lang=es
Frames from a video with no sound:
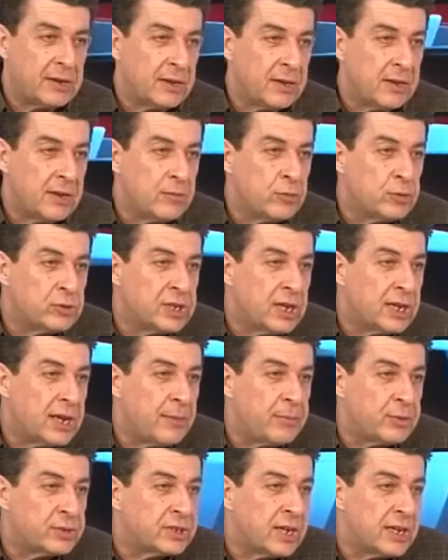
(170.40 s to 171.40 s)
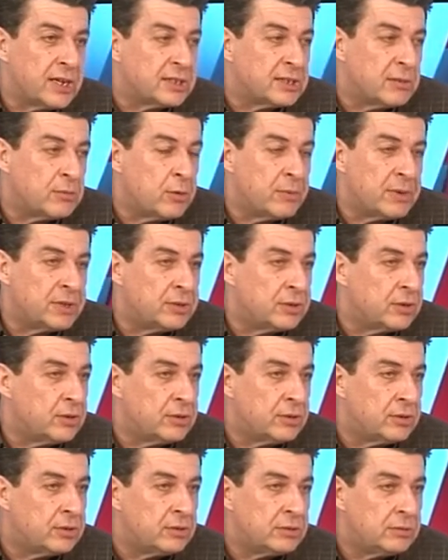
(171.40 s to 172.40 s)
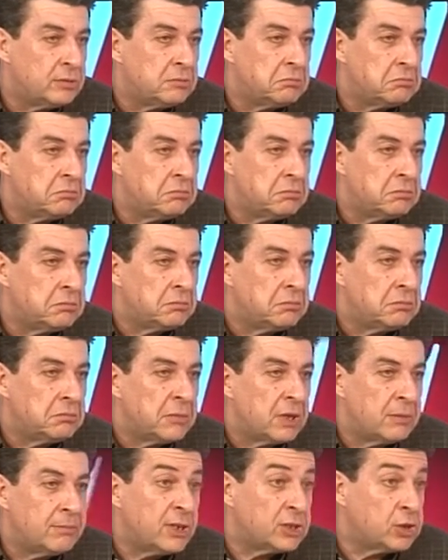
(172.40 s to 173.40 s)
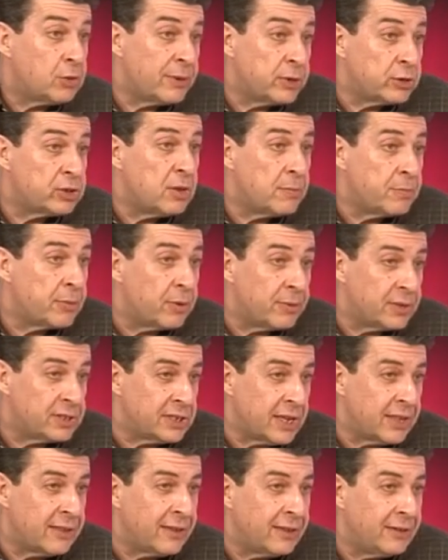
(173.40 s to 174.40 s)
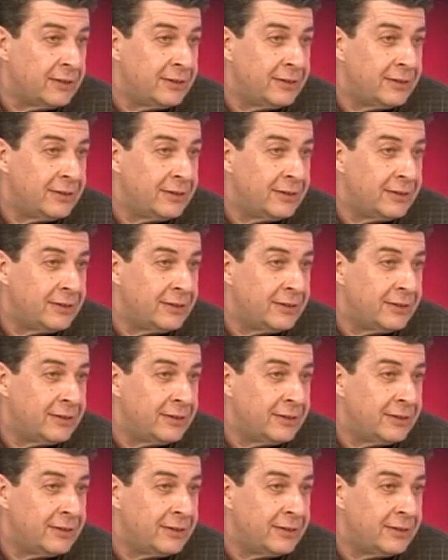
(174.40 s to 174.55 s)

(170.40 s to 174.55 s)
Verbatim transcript: eh, música pues que en ese momento más o menos improvisada.